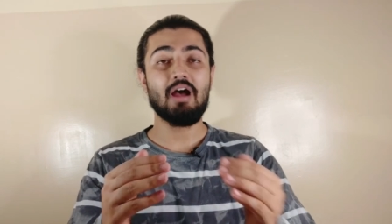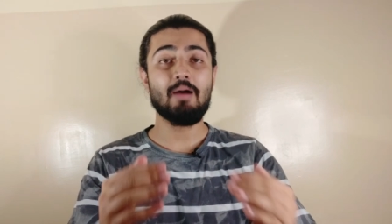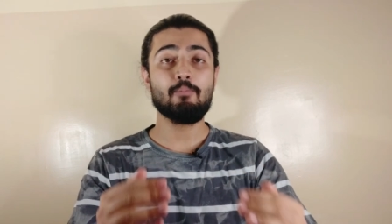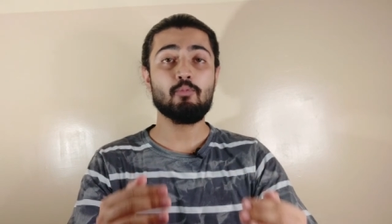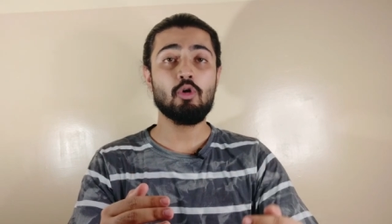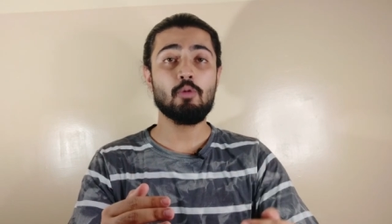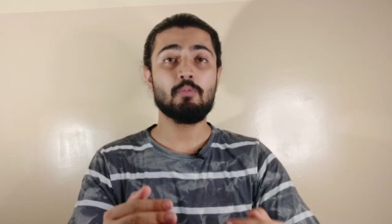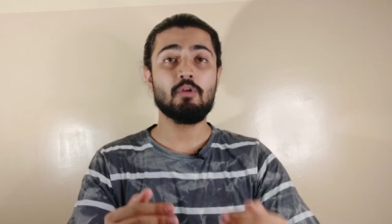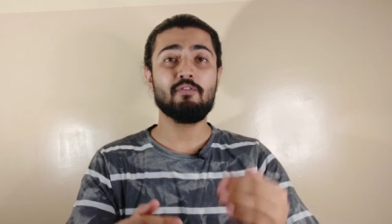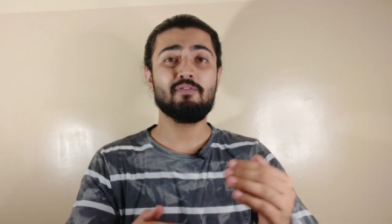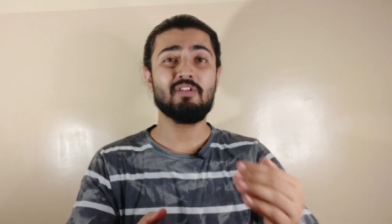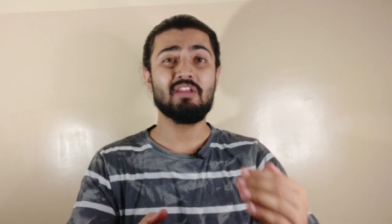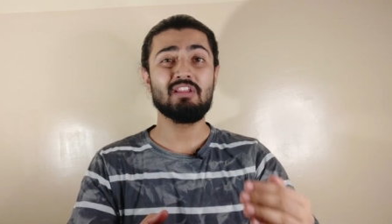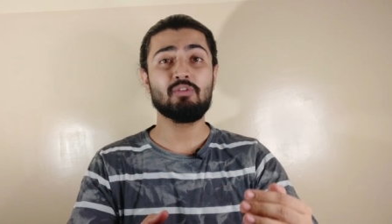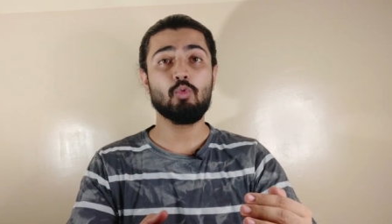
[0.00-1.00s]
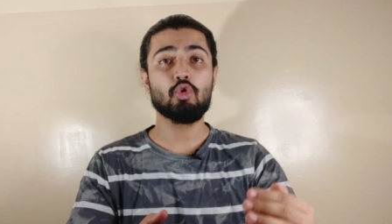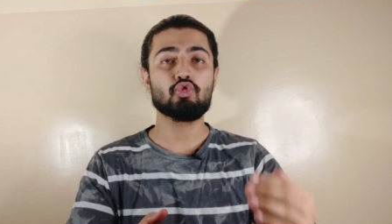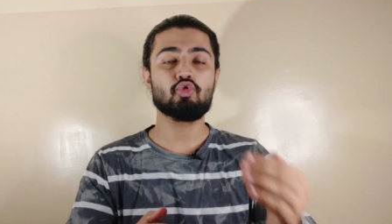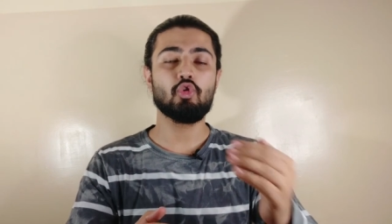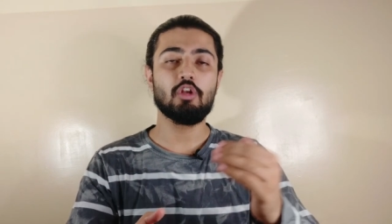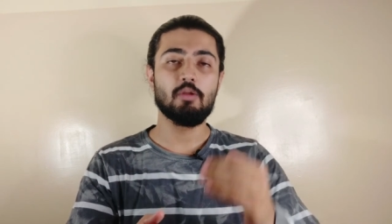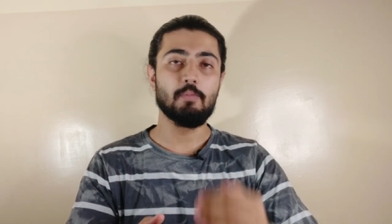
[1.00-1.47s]
आपको अपना फेस वॉश
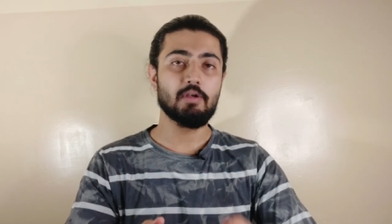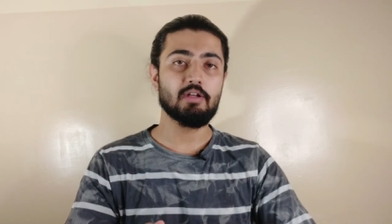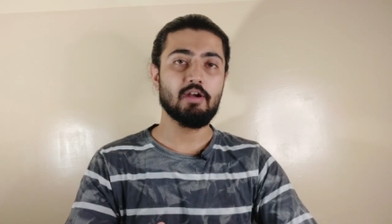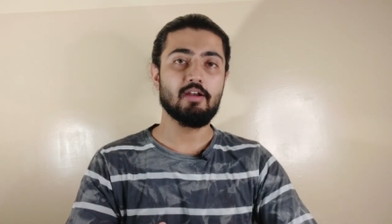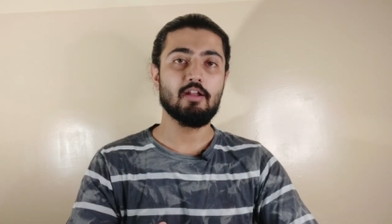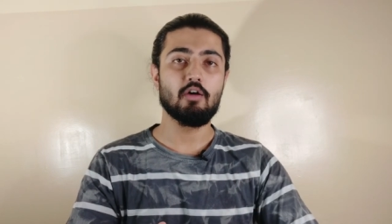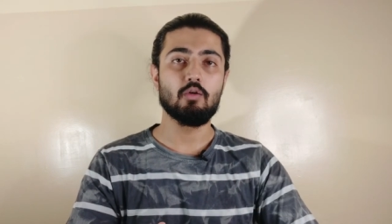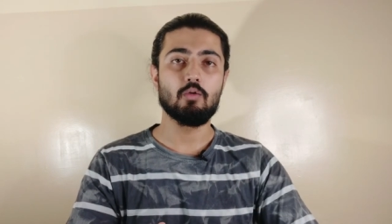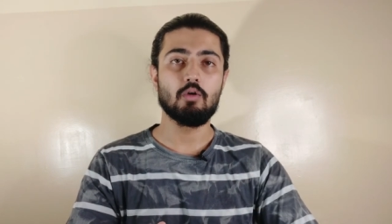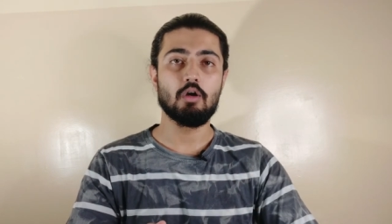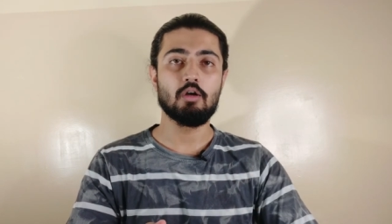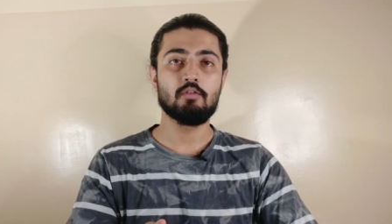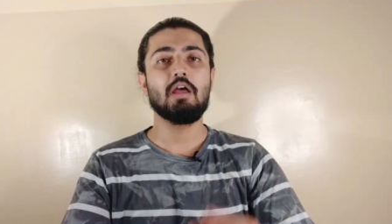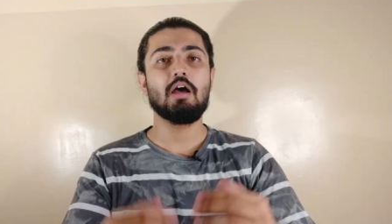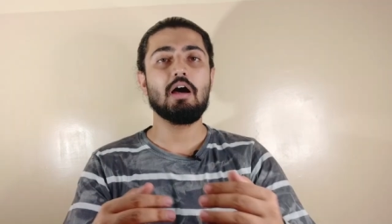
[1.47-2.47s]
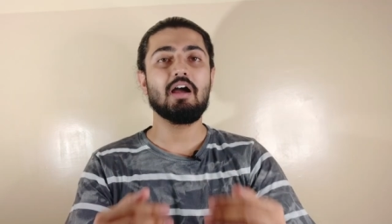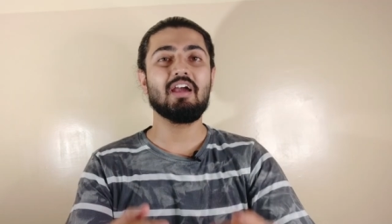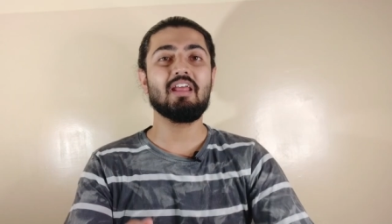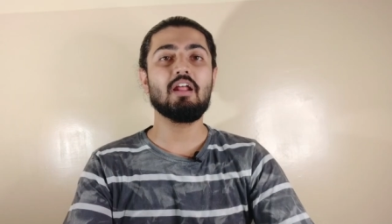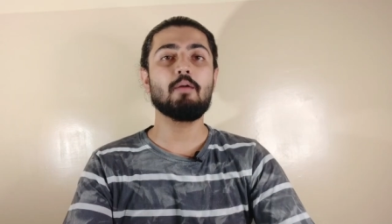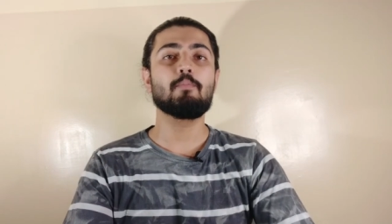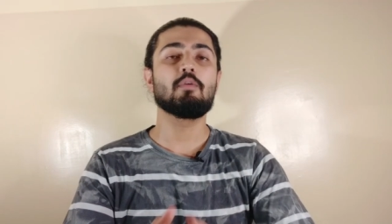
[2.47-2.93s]
को लिमिट करना होगा
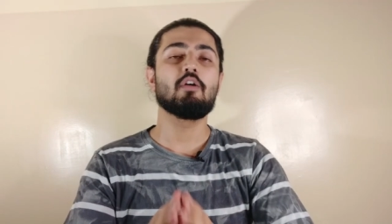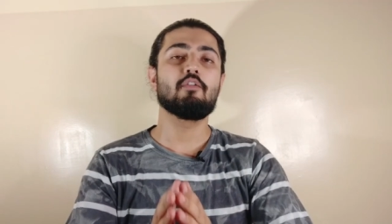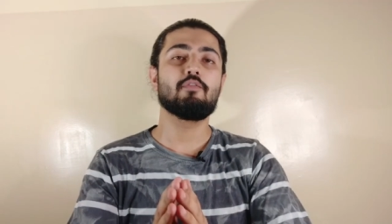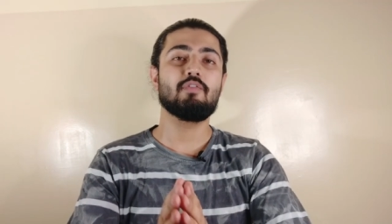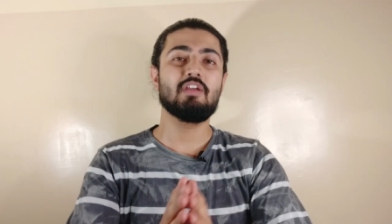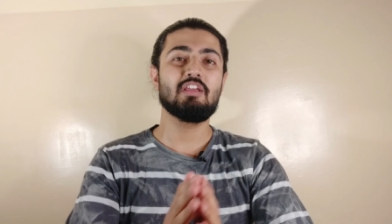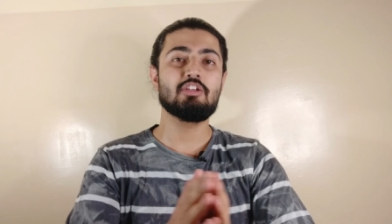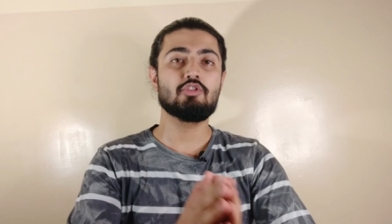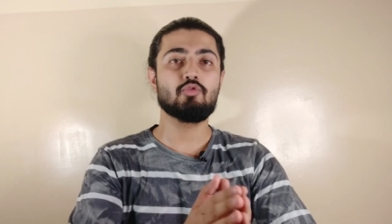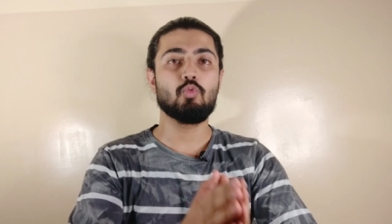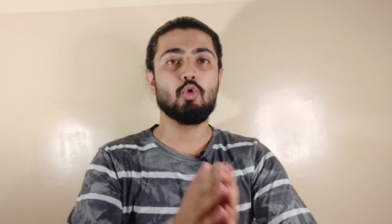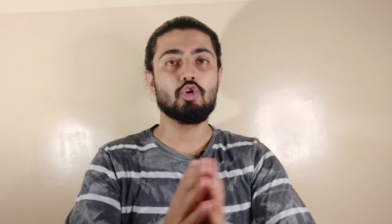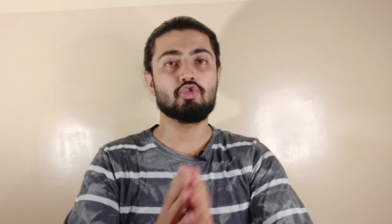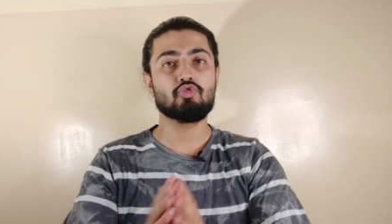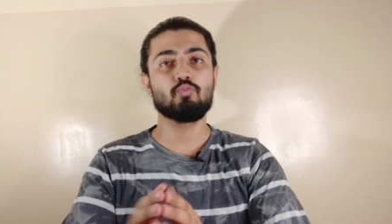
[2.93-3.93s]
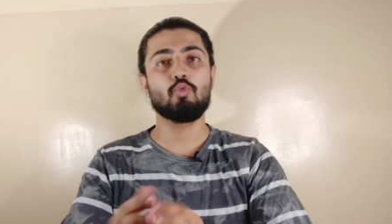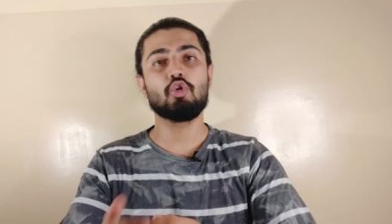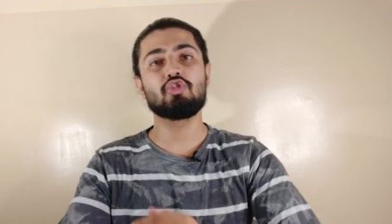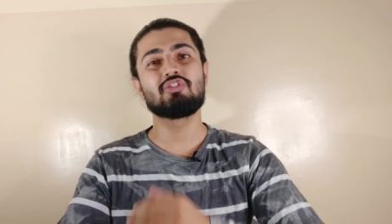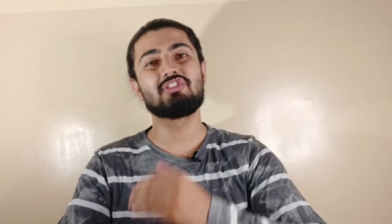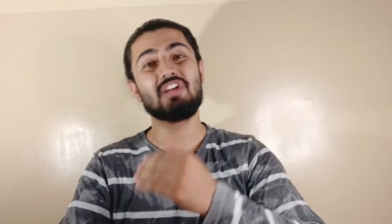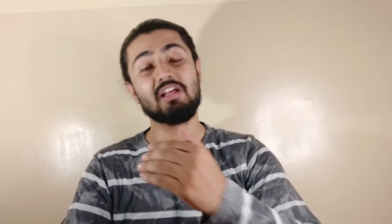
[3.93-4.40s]
अगर आप फेस वॉश
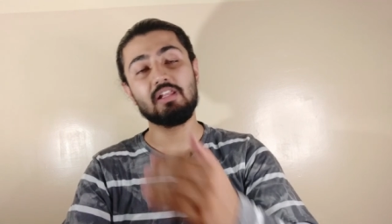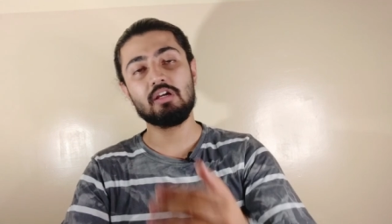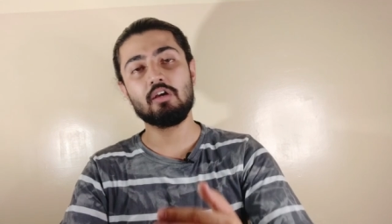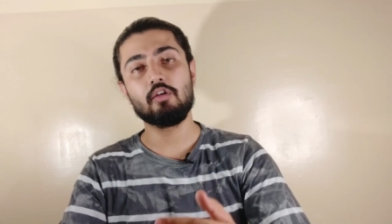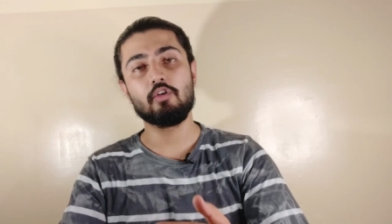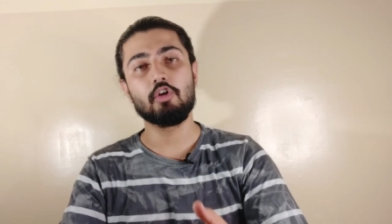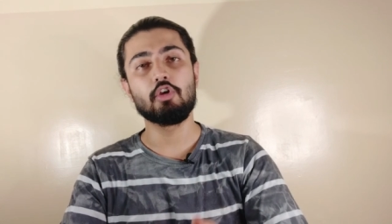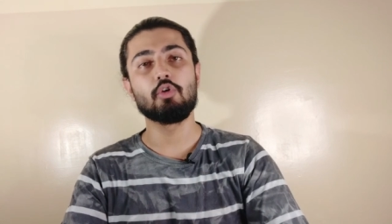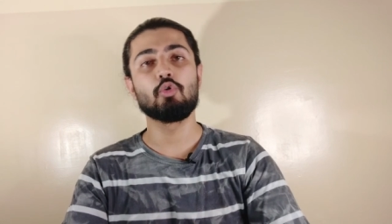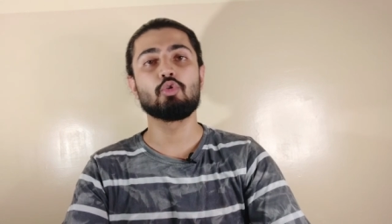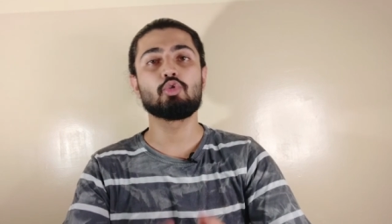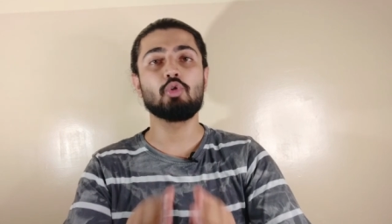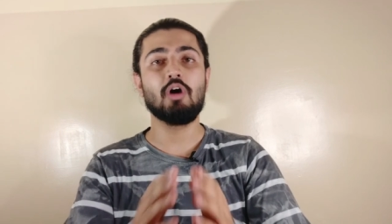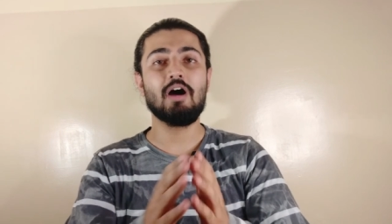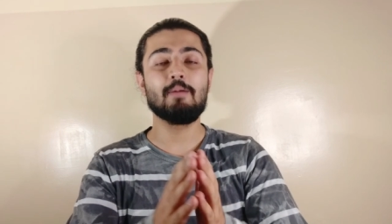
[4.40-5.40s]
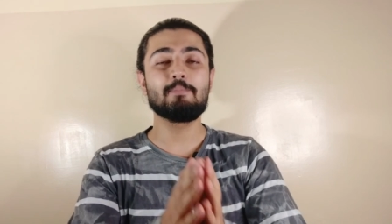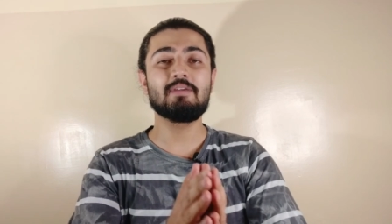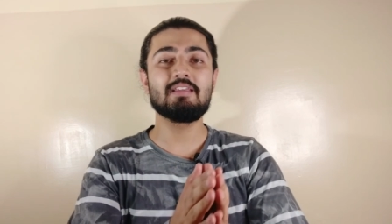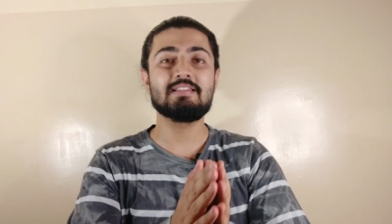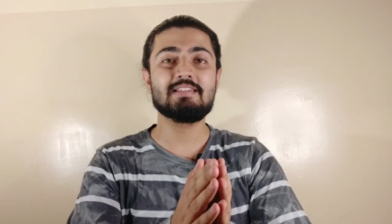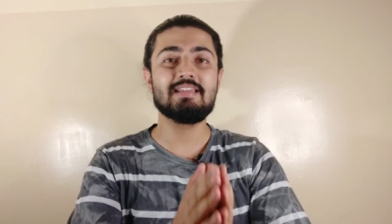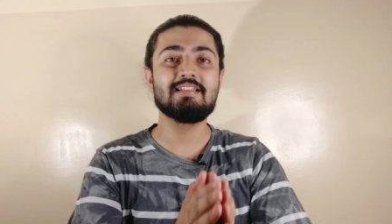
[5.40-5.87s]
बहुत ज़्यादा कर रहे हो तो
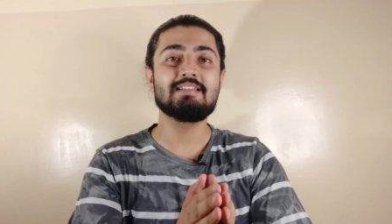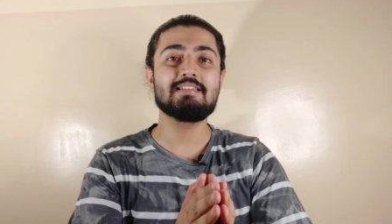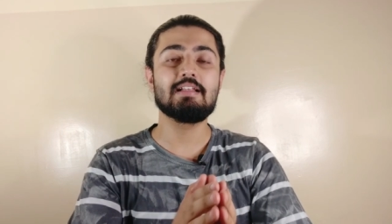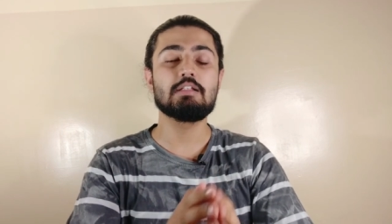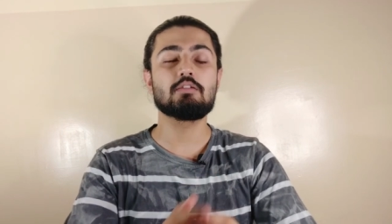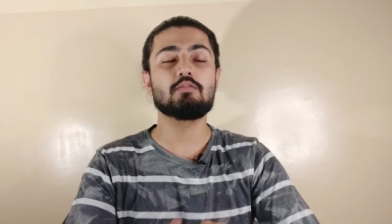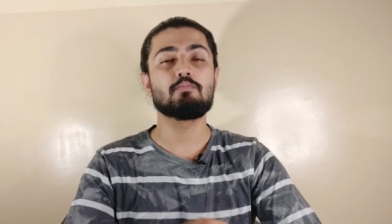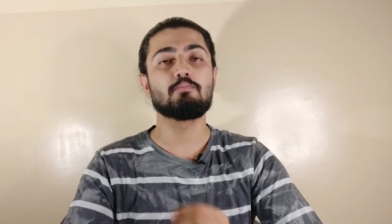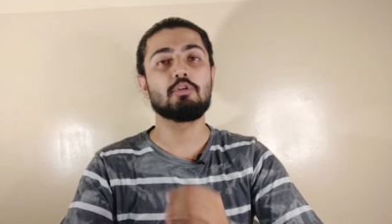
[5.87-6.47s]
आपके स्किन सेल्स